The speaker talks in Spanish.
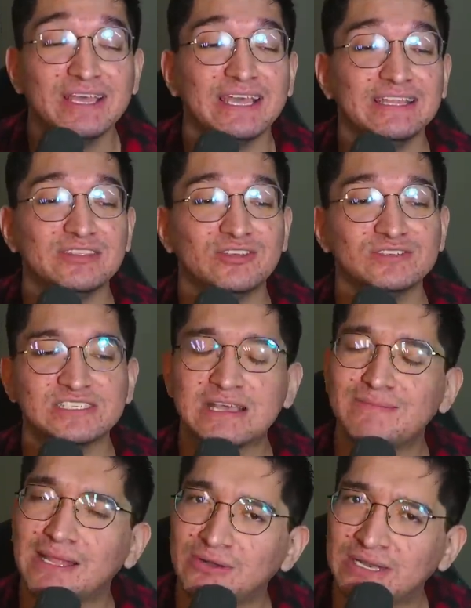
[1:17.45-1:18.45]
Entonces
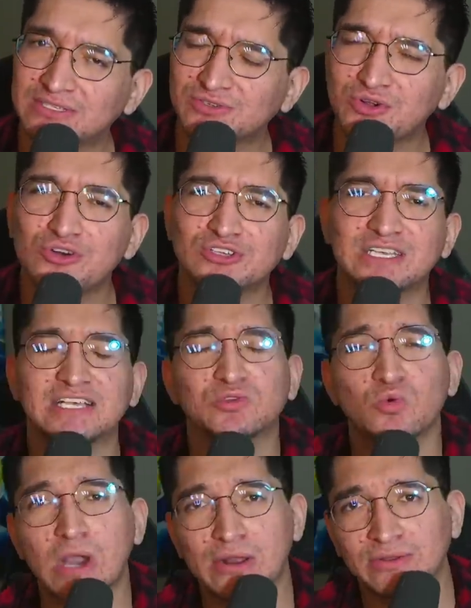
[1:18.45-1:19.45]
hablaron las cosas,
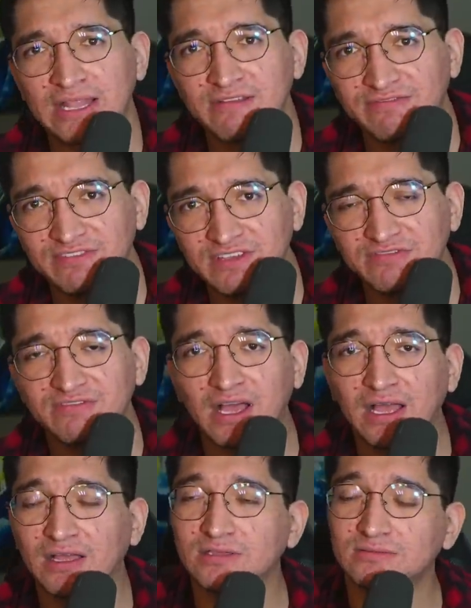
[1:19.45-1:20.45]
jugaron al FIFA,